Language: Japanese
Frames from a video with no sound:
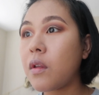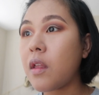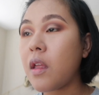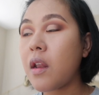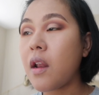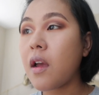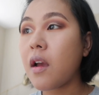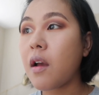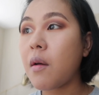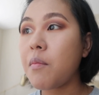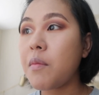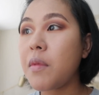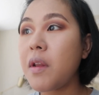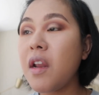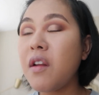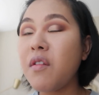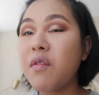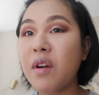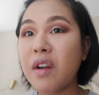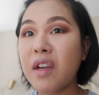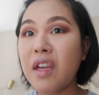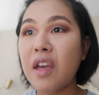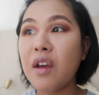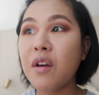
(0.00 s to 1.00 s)
きてないか見れ
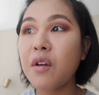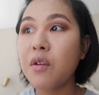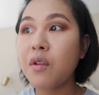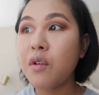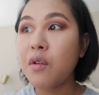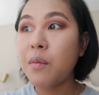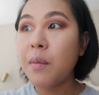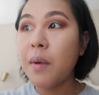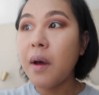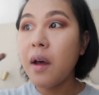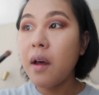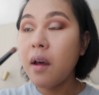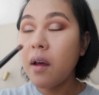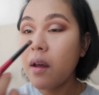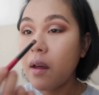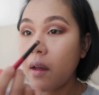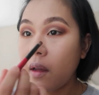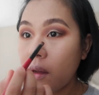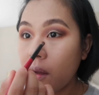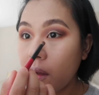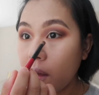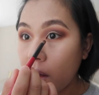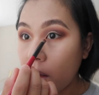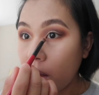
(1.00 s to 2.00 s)
るわけ、車
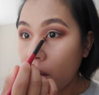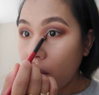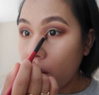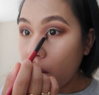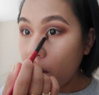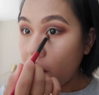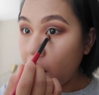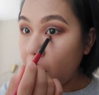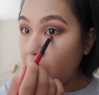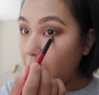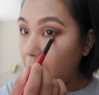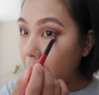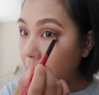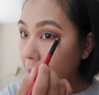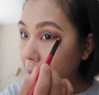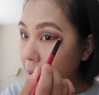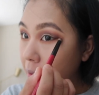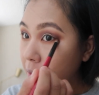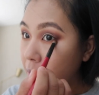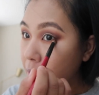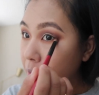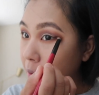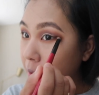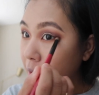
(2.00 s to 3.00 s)
が。
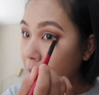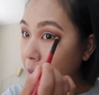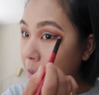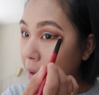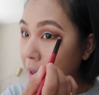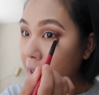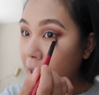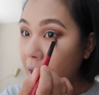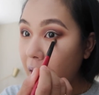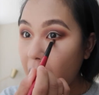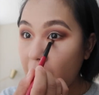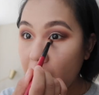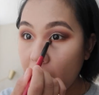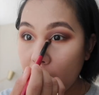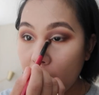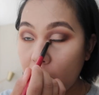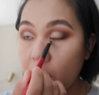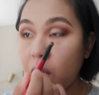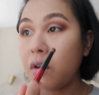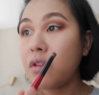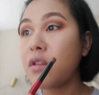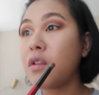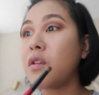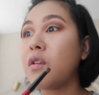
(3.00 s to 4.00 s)
それで毎回
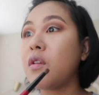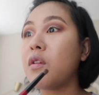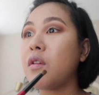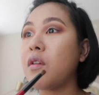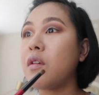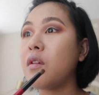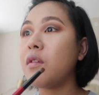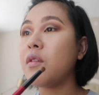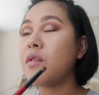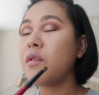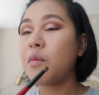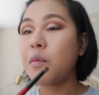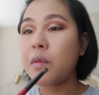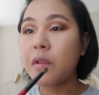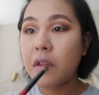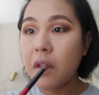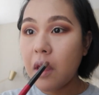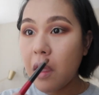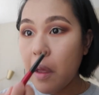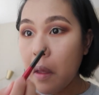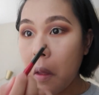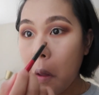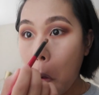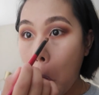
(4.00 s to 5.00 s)
帰ってきたかなと思っ
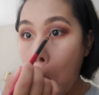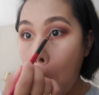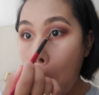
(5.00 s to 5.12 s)
て、